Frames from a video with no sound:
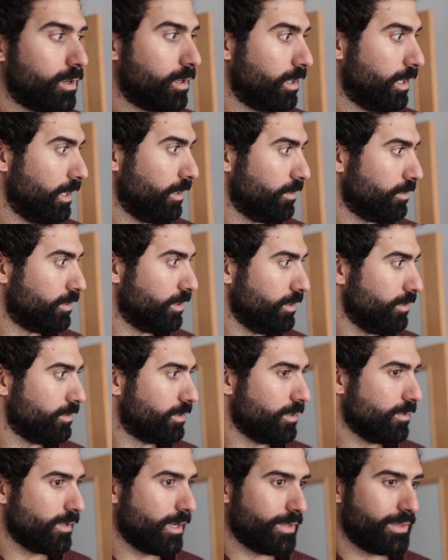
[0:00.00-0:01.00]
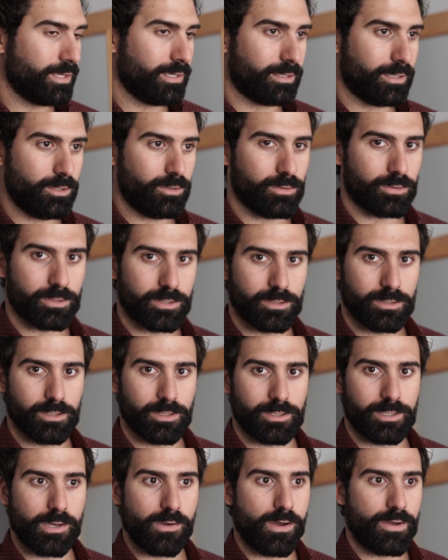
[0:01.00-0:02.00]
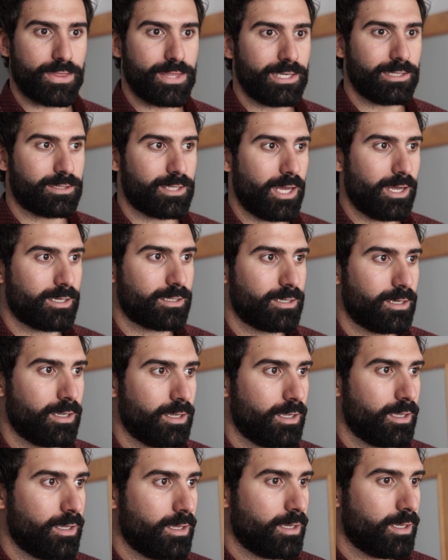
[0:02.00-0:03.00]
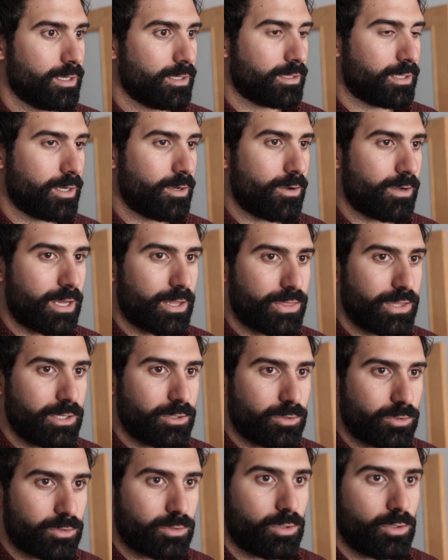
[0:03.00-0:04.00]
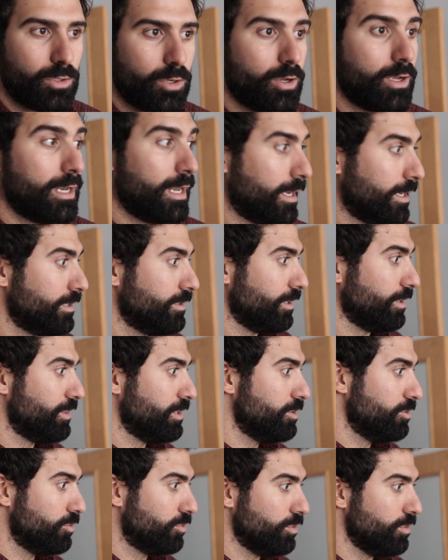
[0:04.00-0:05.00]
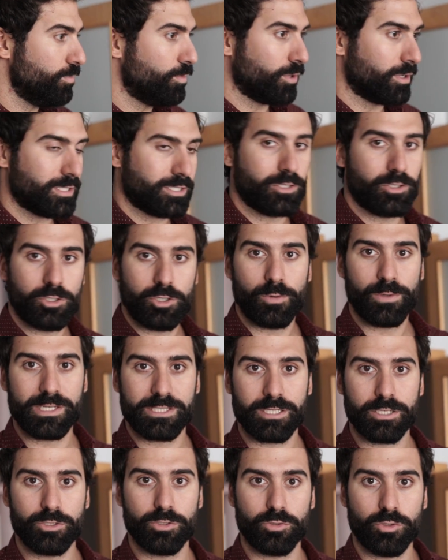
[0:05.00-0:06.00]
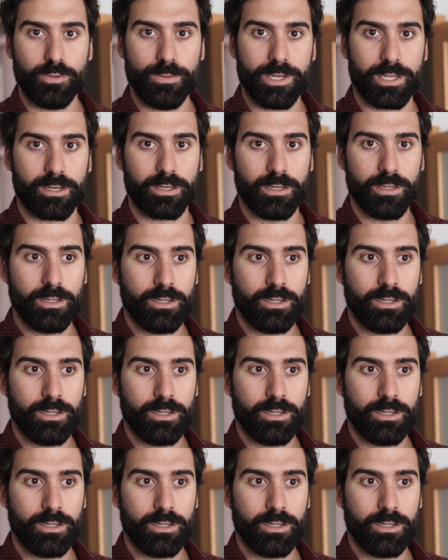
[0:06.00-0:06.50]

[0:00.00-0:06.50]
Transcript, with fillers: Claro, tío, tengo que hacer retos. Y tengo que hacer tags. Y tengo que hacer todo lo que la gente hace en YouTube, porque si no, no voy a ser youtuber.